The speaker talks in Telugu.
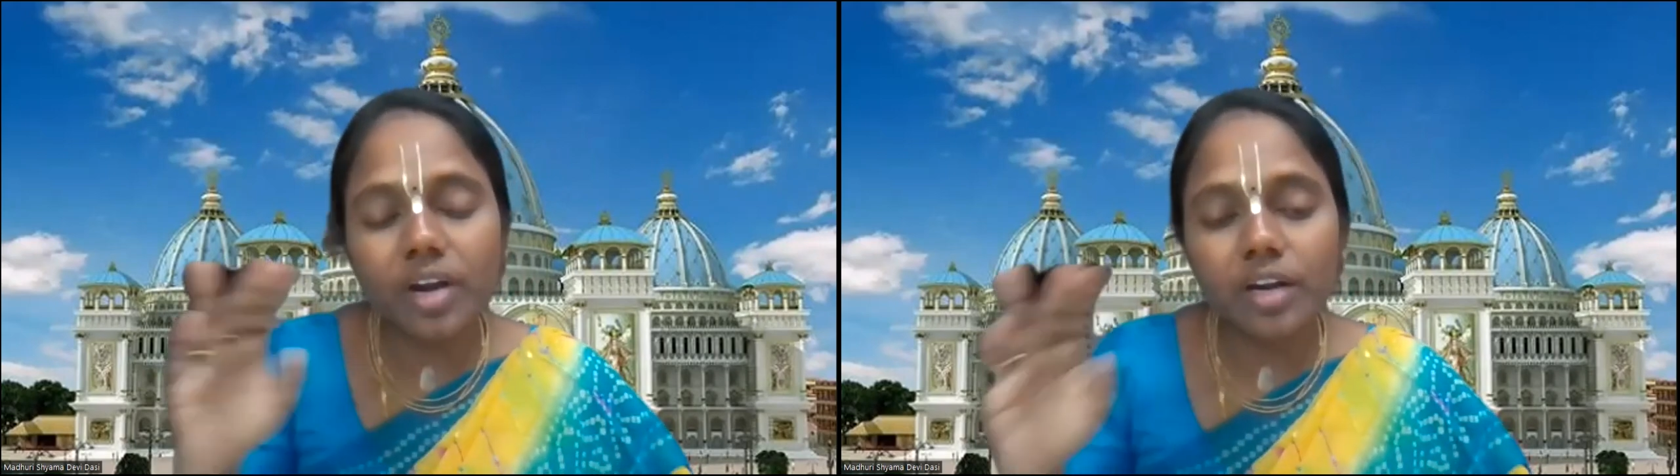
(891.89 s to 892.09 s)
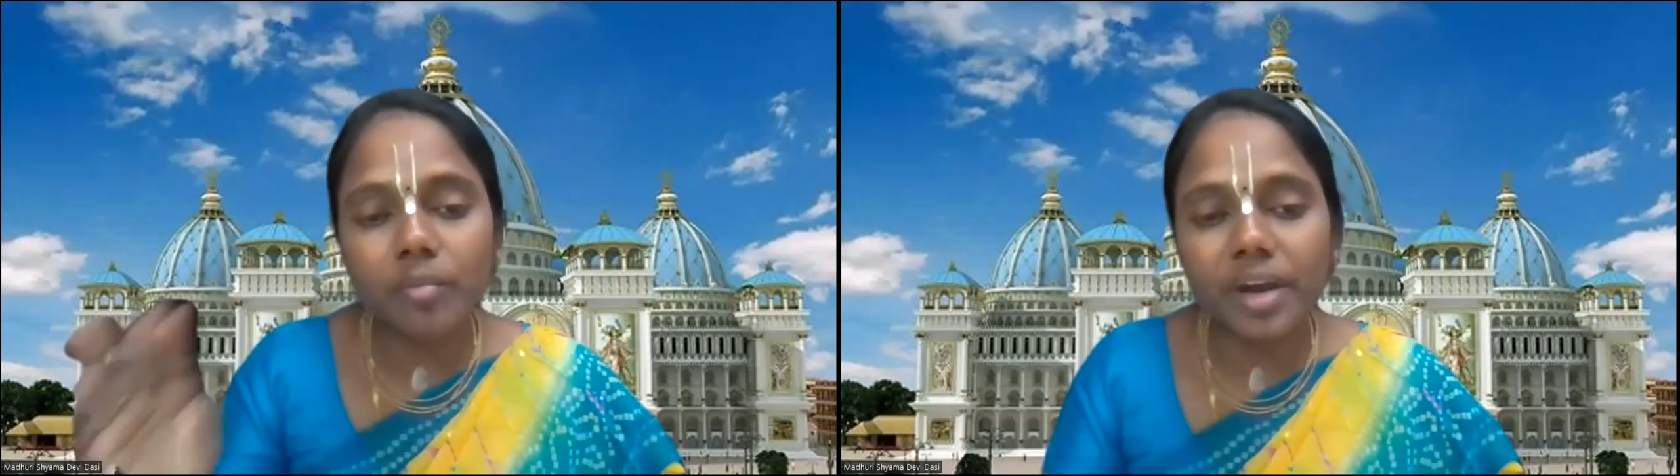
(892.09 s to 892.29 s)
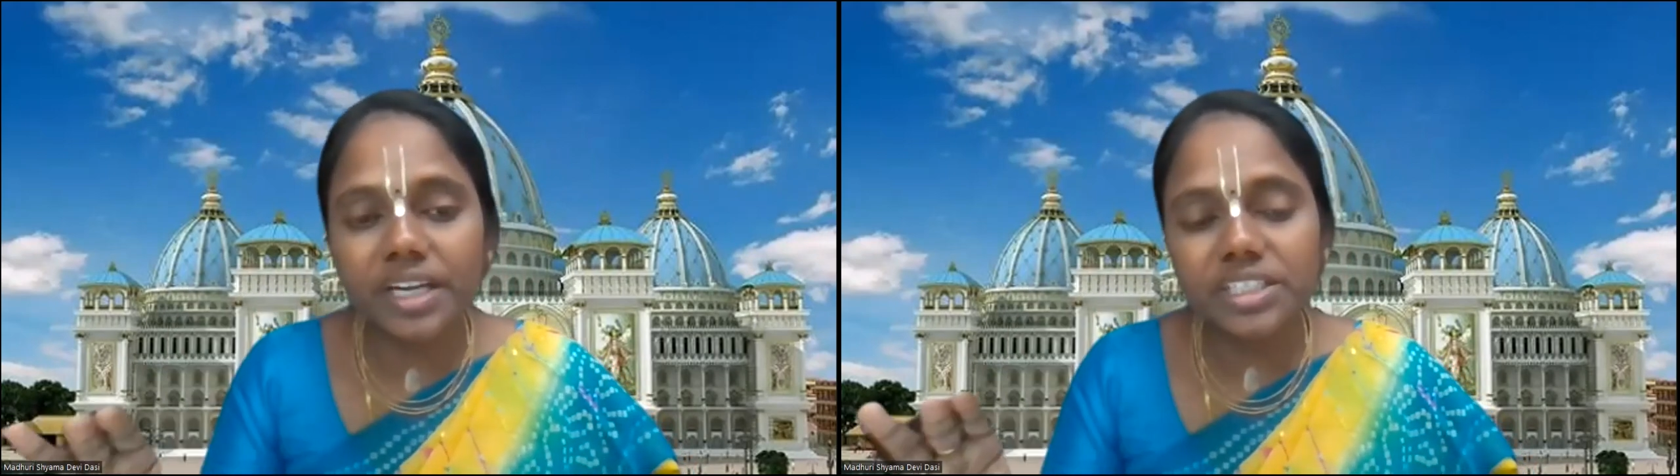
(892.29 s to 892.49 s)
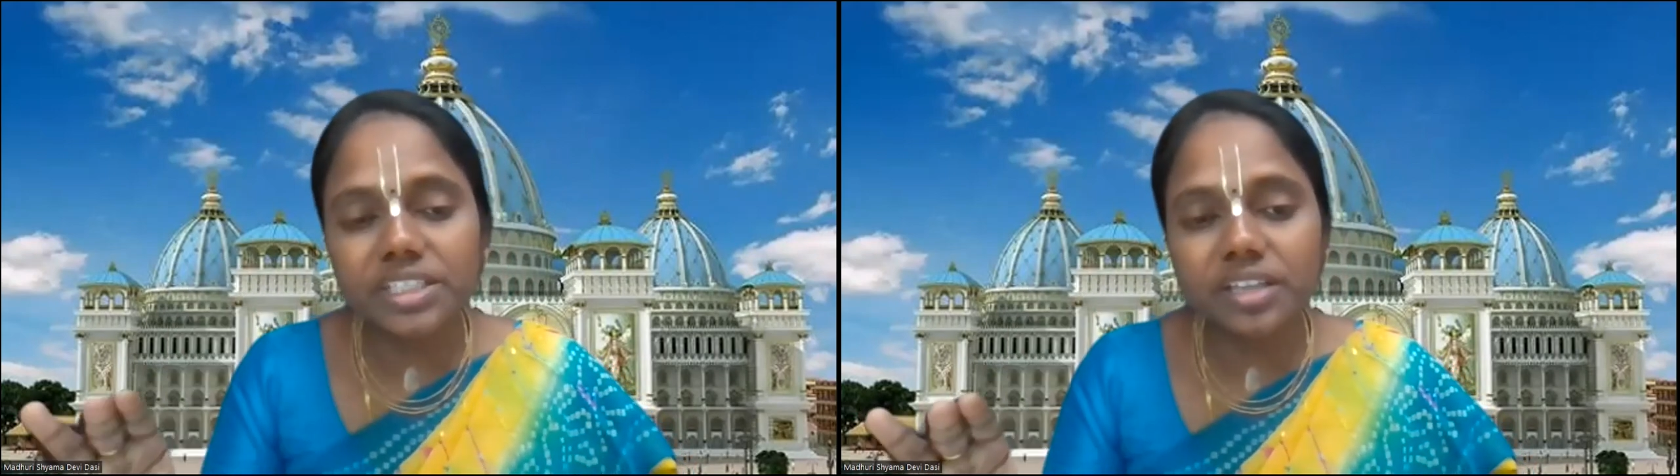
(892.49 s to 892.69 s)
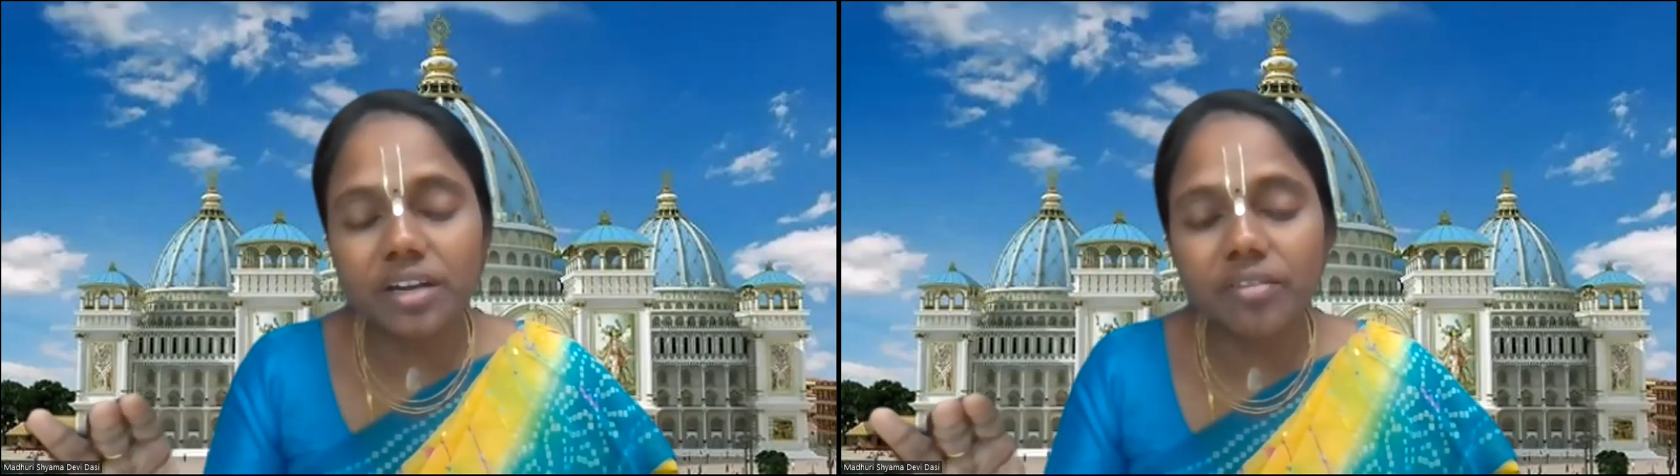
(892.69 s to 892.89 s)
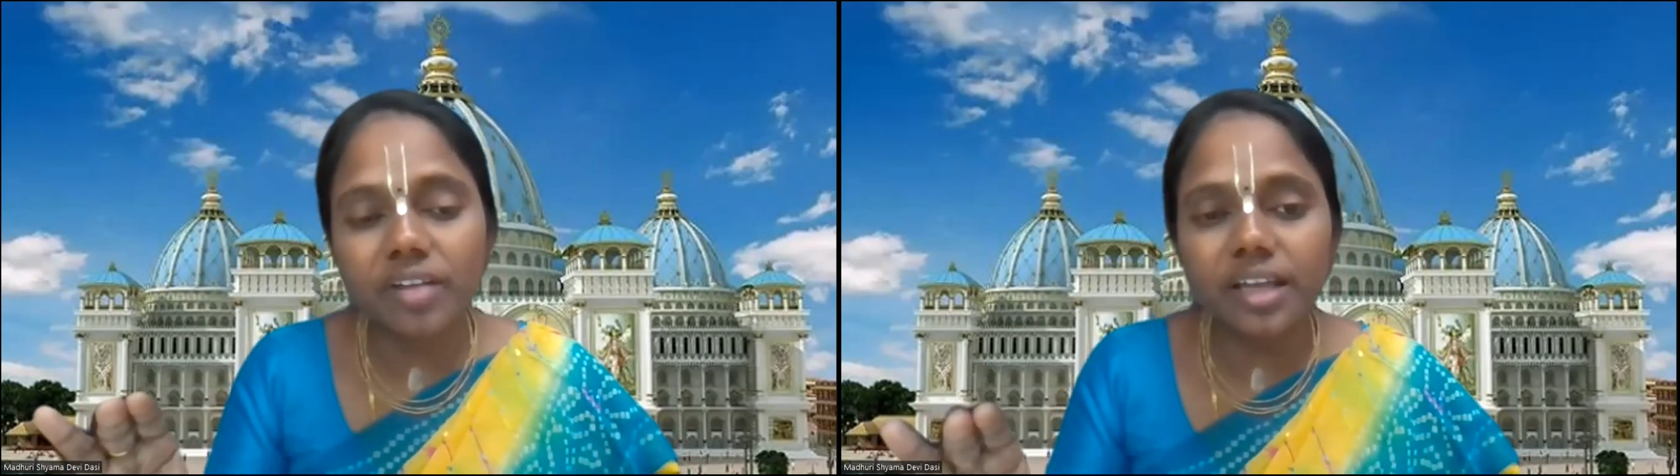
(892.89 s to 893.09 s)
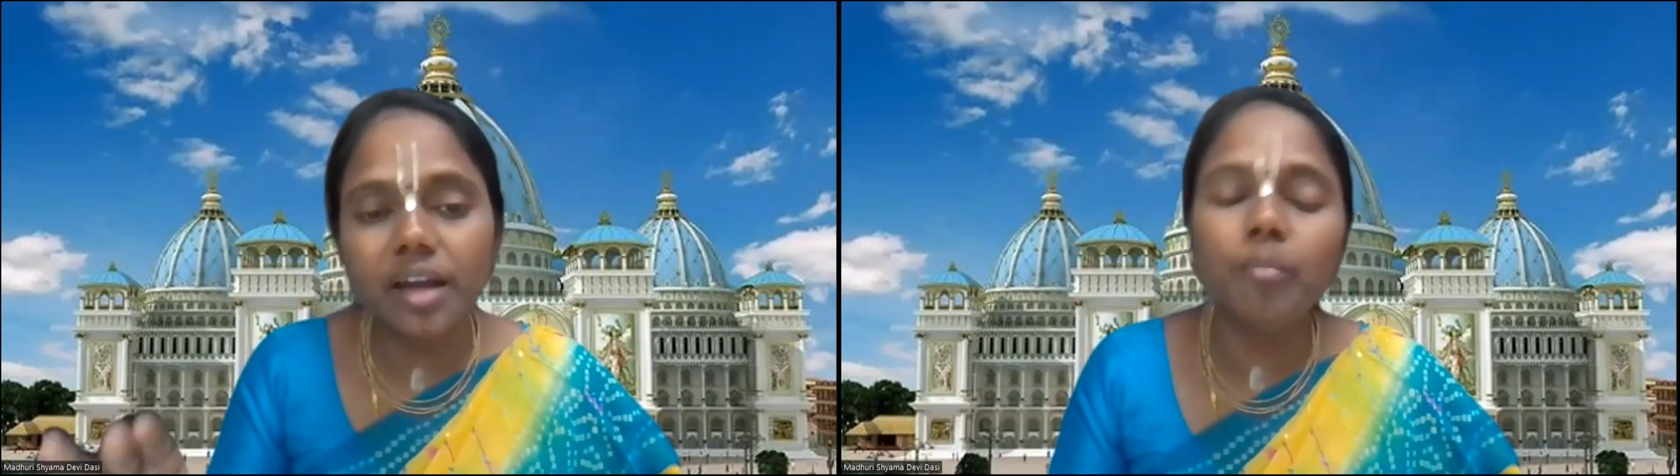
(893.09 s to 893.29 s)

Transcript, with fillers: వాళ్ళు మరణించిన తర్వాత